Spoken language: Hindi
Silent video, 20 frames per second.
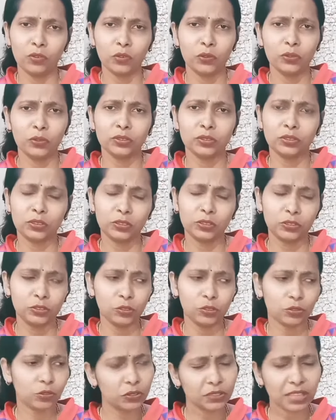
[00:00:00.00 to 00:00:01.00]
वो
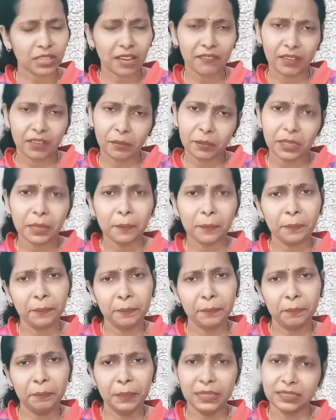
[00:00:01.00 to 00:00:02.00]
दो किलो चावल
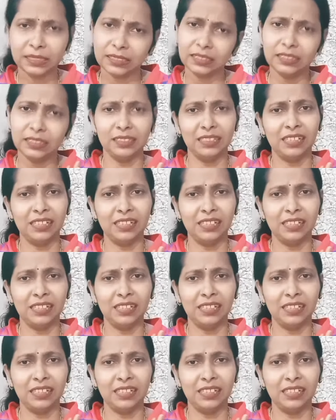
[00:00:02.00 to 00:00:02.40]
मैंने बेच दिया